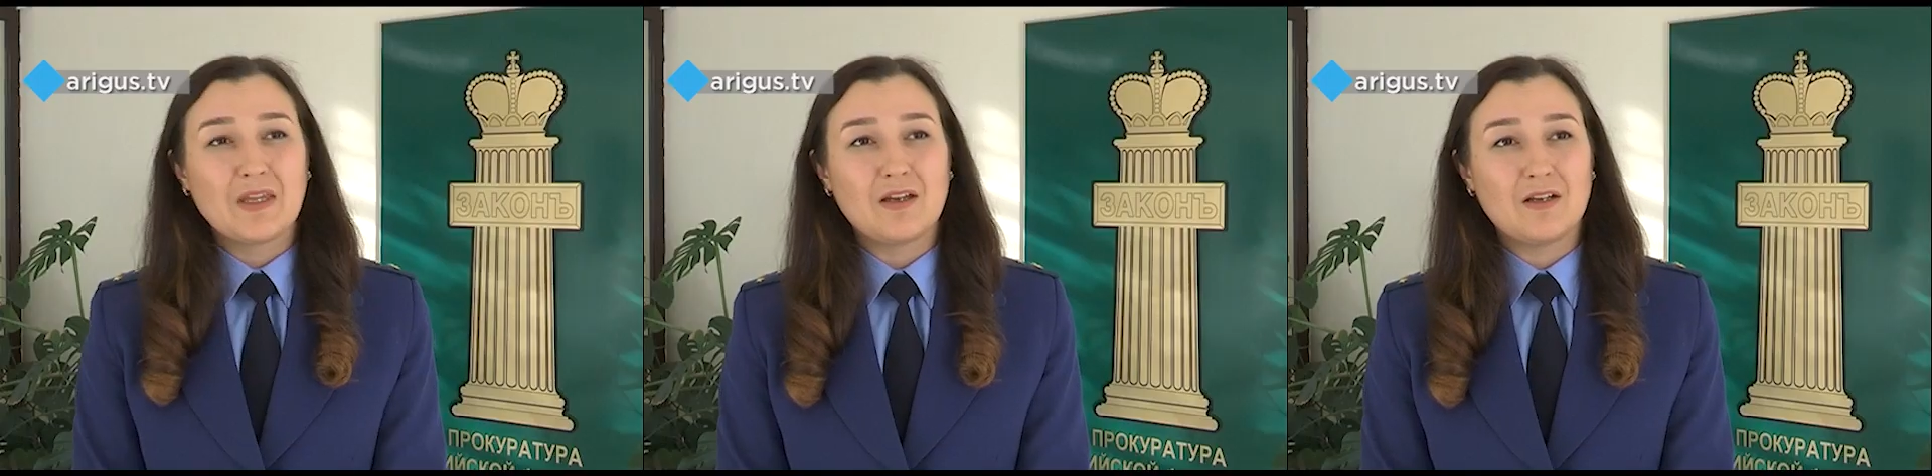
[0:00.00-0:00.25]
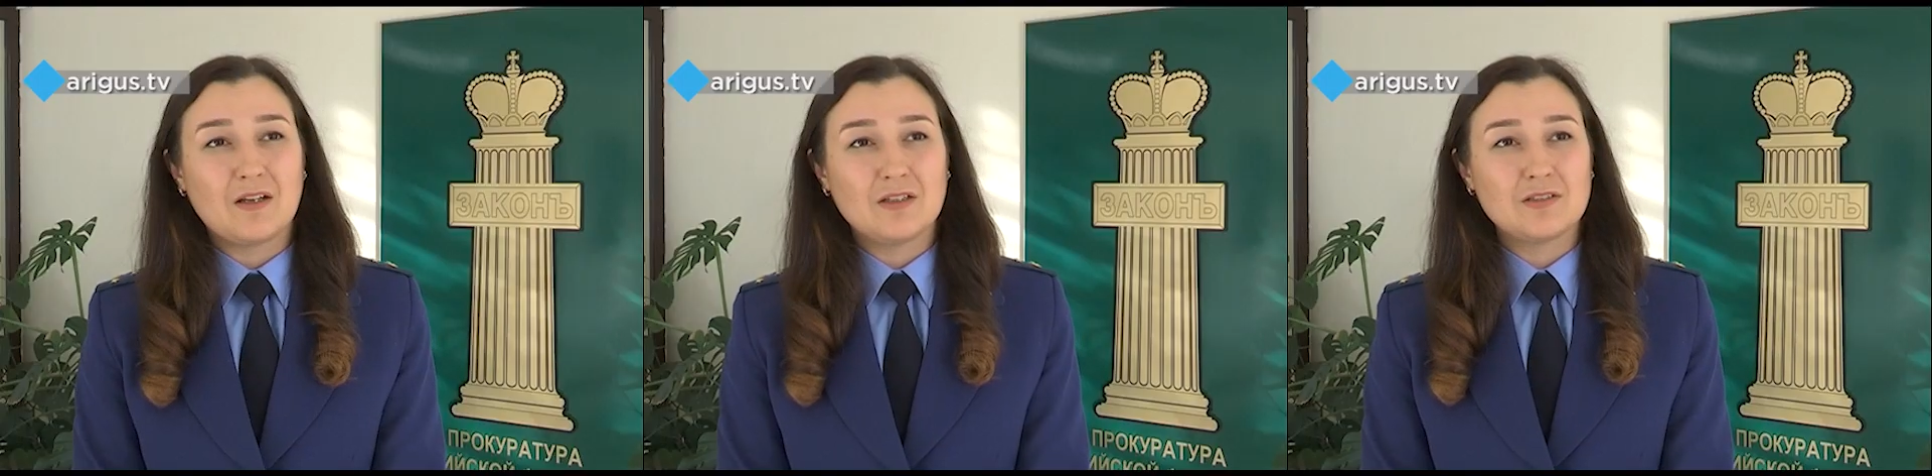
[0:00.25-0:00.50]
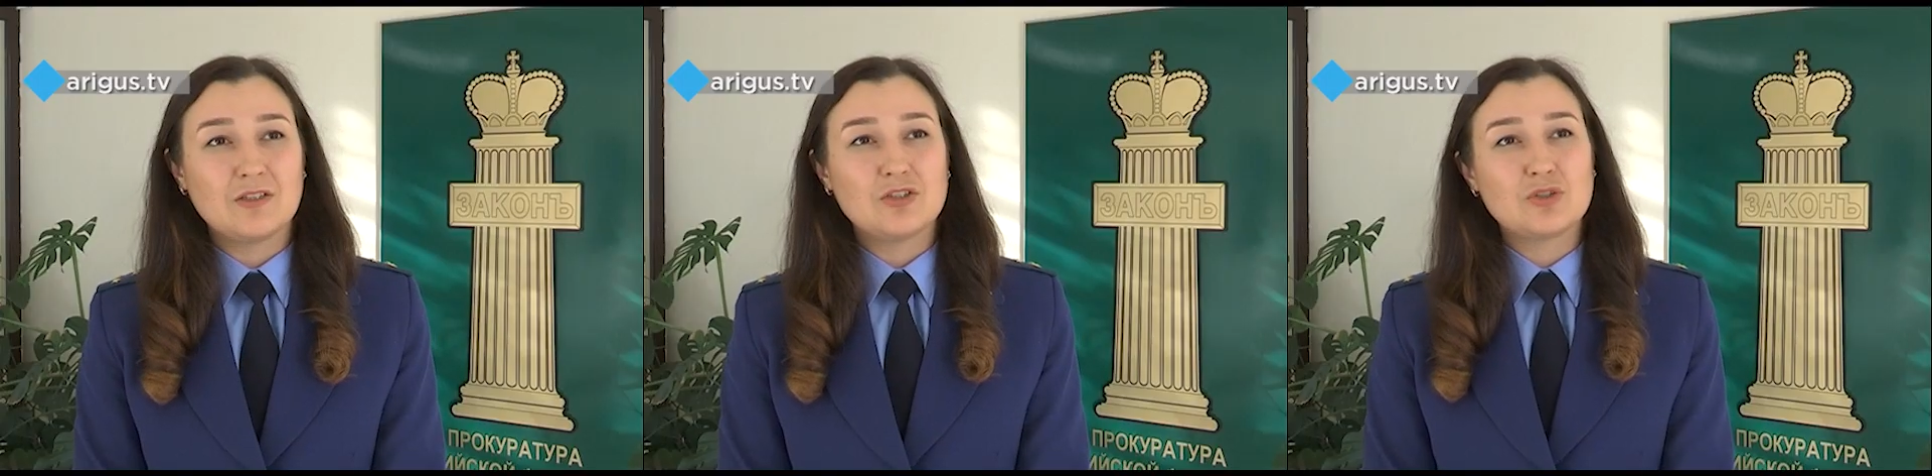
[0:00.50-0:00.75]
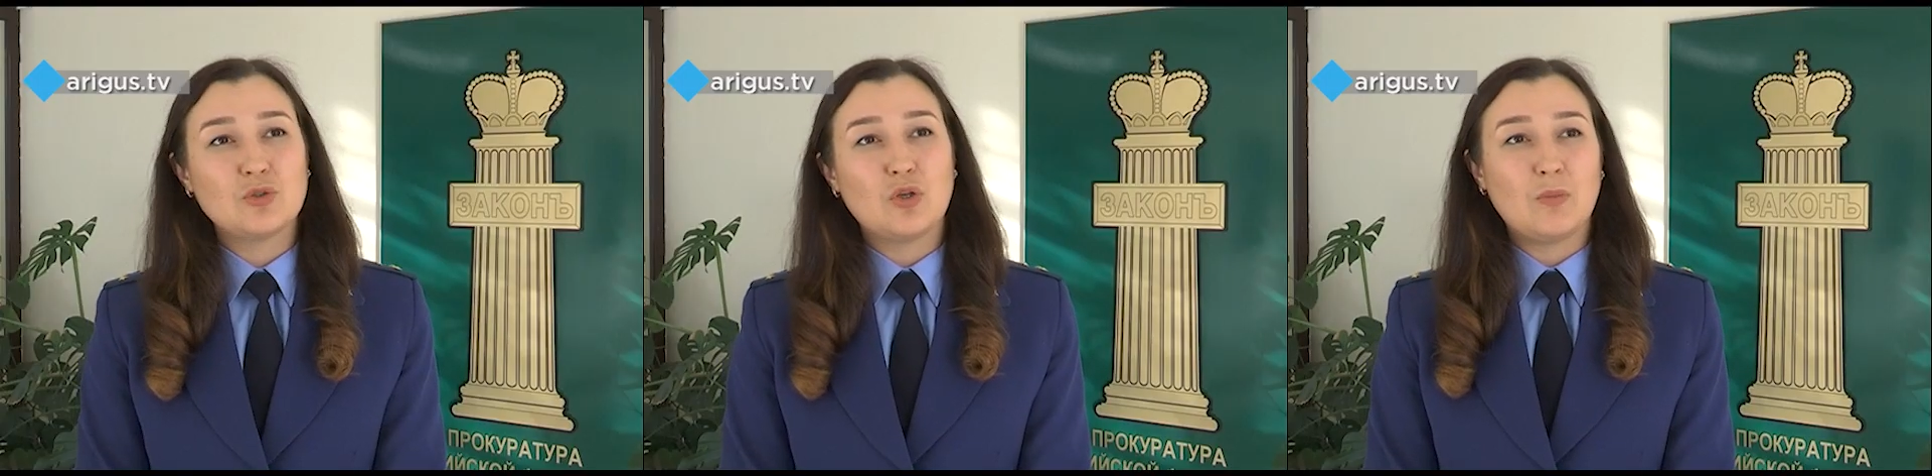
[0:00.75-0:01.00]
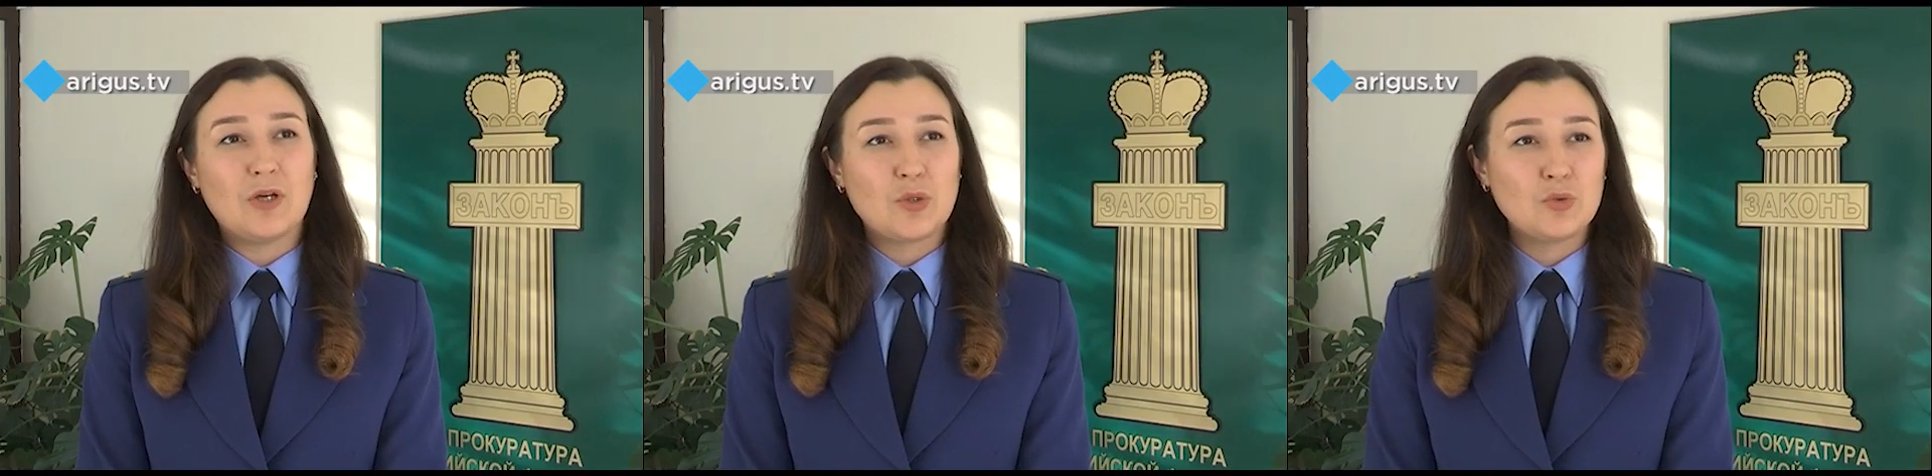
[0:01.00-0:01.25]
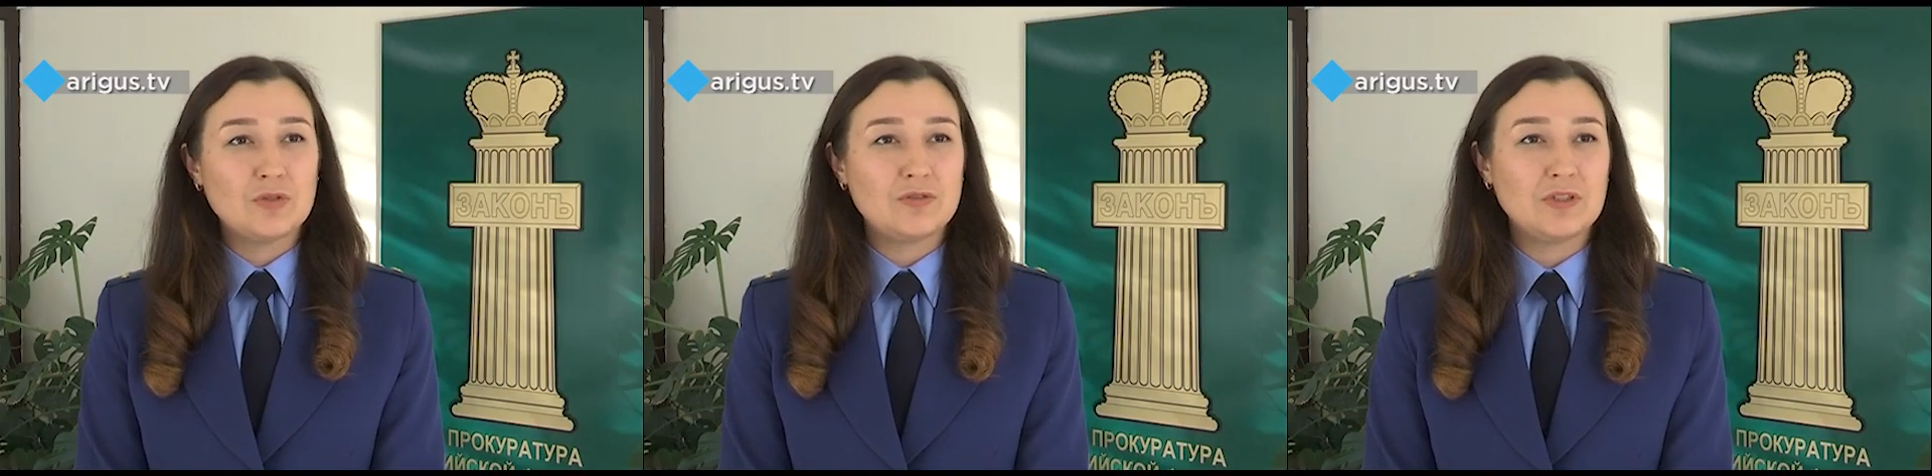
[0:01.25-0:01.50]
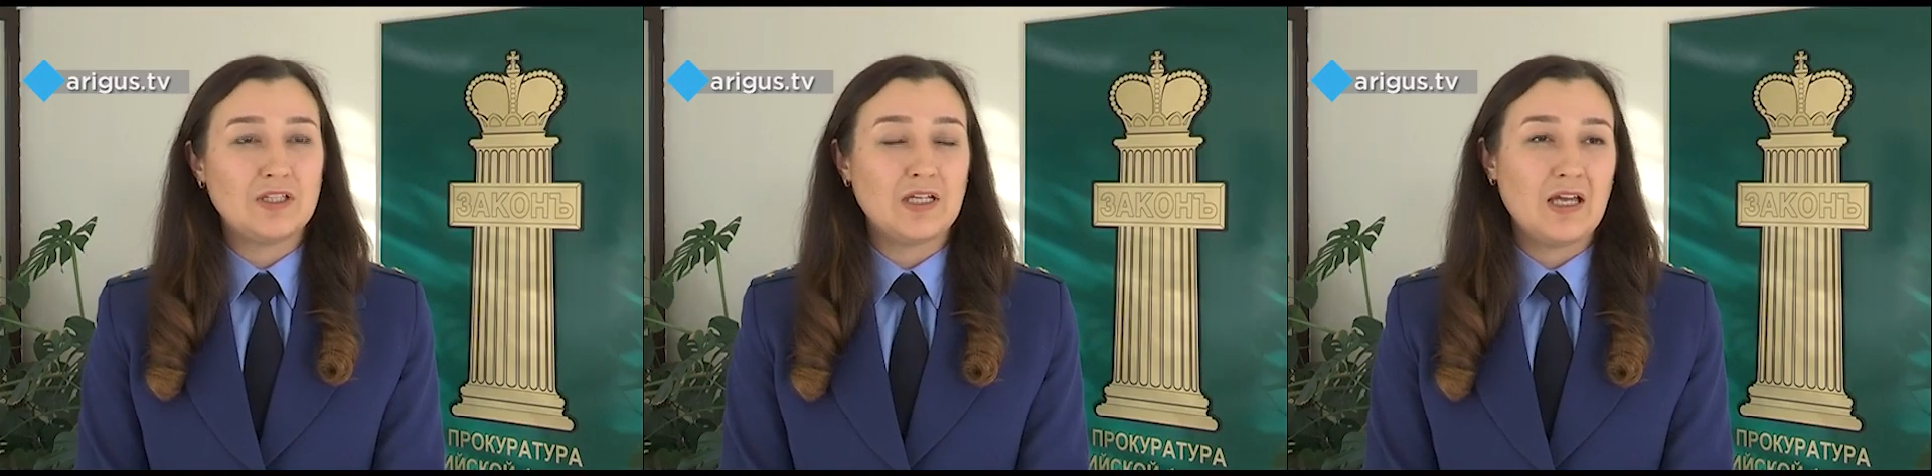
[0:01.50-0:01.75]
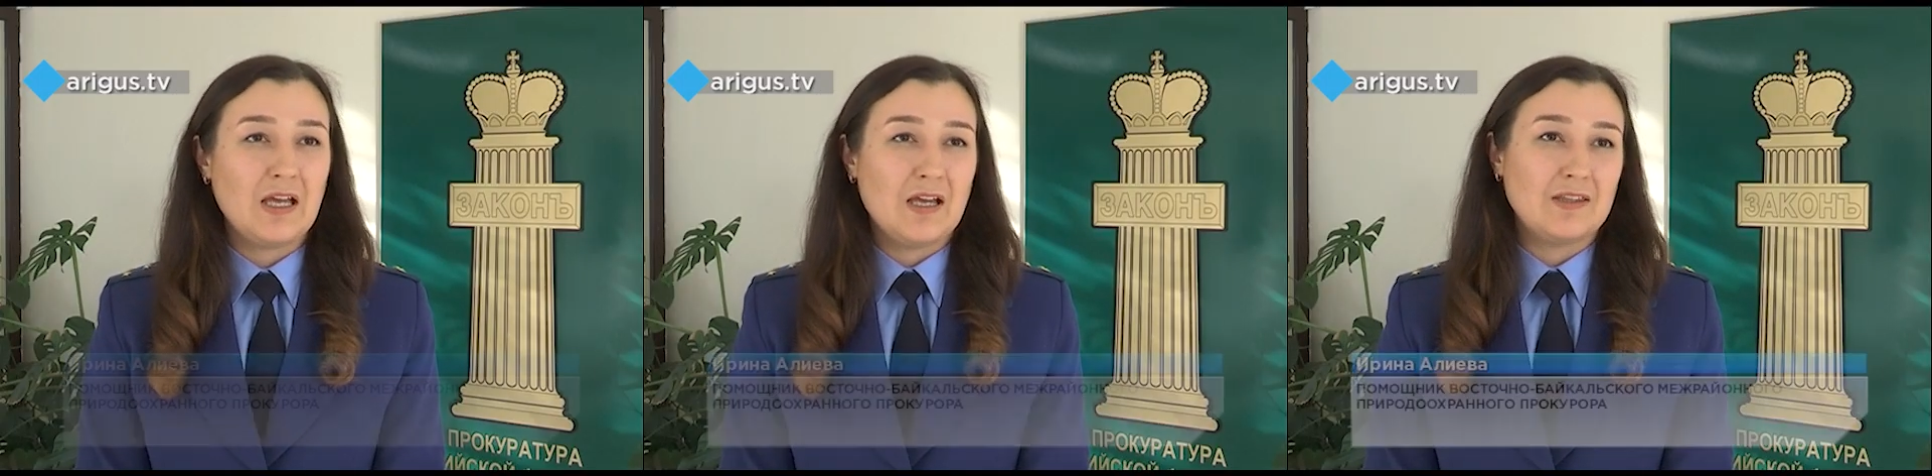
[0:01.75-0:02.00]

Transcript: э, газоочистное оборудование,